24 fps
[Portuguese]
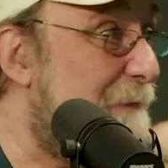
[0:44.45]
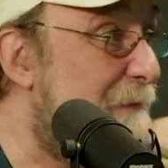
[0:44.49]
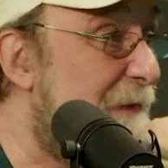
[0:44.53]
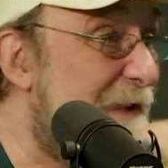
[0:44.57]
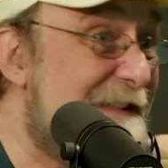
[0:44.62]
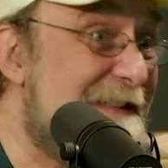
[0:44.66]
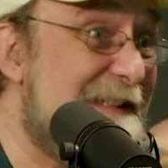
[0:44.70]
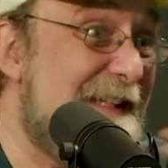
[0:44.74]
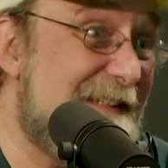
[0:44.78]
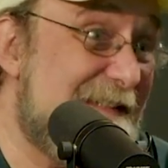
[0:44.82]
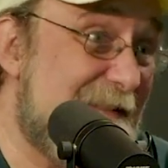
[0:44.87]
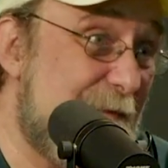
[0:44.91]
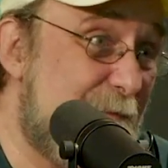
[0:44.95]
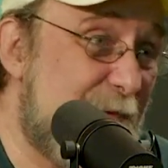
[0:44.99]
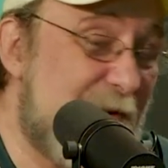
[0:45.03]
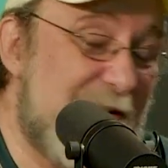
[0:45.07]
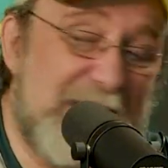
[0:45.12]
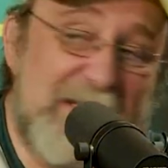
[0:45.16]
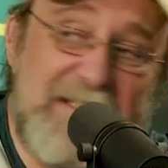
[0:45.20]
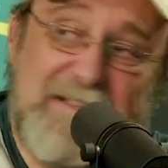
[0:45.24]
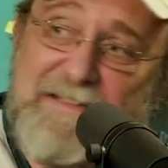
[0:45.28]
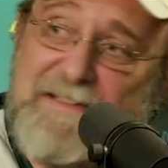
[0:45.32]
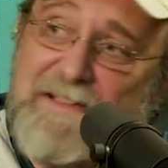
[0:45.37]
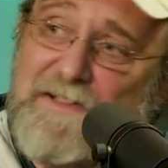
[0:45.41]
Mas nessa
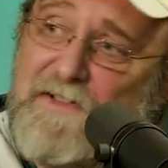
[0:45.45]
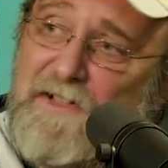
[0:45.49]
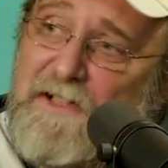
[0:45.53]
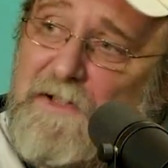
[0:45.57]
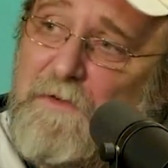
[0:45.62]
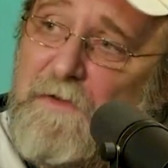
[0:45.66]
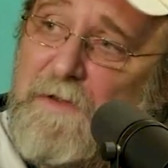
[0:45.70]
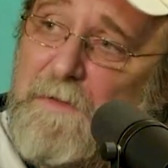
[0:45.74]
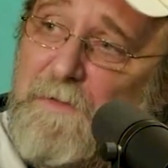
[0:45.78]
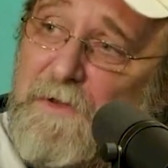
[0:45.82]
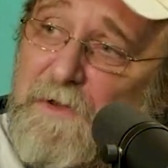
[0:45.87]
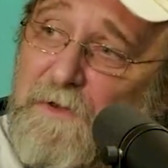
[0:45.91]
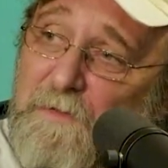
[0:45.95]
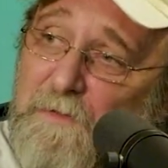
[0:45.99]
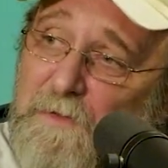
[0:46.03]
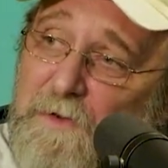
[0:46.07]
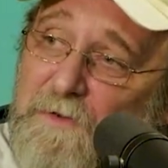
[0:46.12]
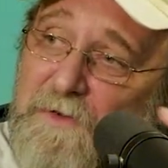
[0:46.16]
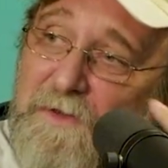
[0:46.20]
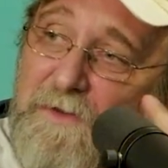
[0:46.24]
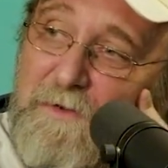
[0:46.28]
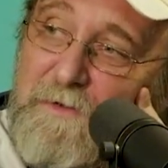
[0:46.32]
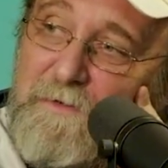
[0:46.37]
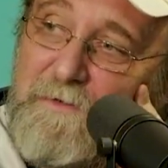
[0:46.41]
palestra, que era um amigo
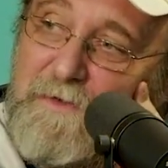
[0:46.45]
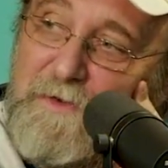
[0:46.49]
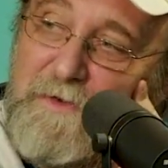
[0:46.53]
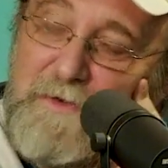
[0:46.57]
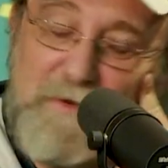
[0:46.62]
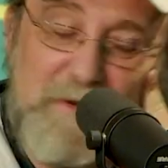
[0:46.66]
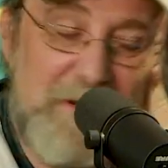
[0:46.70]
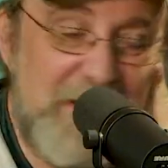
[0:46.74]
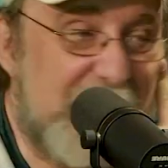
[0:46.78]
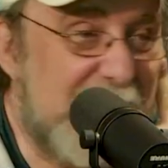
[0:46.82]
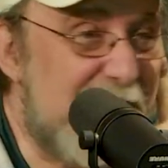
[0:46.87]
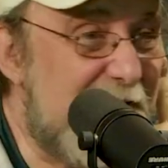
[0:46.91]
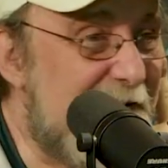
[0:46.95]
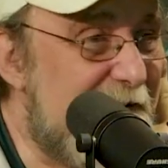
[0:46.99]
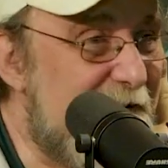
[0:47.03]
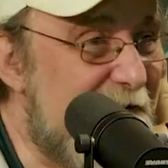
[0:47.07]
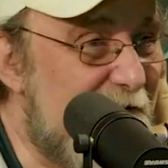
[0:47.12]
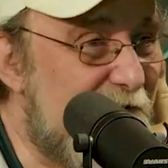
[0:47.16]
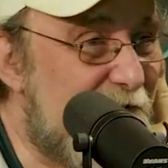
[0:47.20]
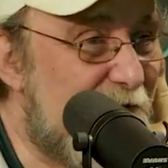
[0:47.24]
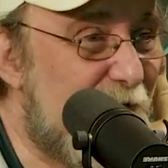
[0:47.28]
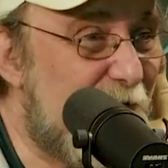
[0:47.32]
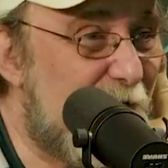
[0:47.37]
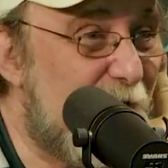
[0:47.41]
meu que convidou lá em,
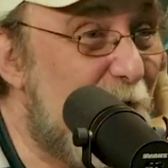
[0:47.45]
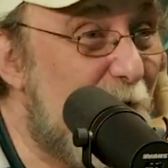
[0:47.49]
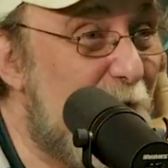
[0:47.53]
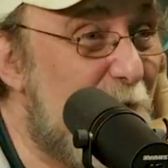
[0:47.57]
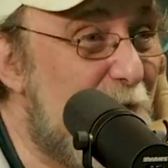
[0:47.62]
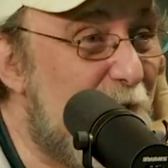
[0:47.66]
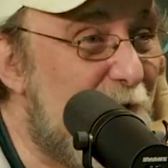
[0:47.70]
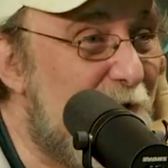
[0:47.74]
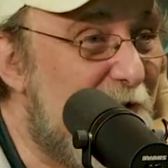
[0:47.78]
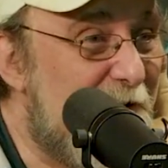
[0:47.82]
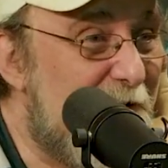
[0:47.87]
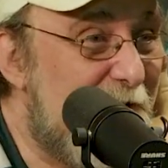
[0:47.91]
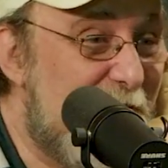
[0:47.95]
em Estocolmo,